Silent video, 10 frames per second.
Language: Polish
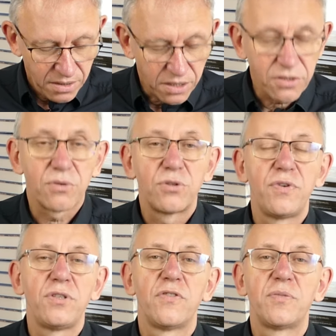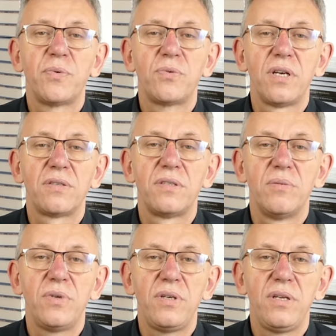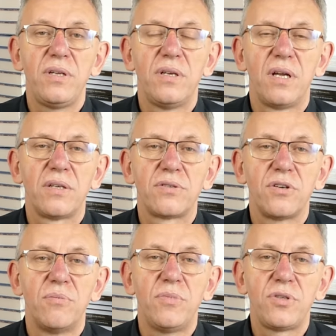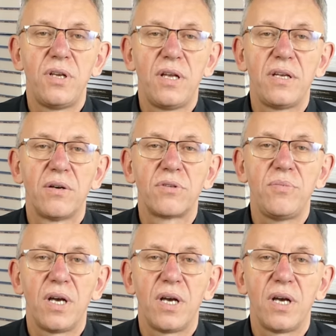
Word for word: także o świecie współczesnym i dla naszego myślenia o tym,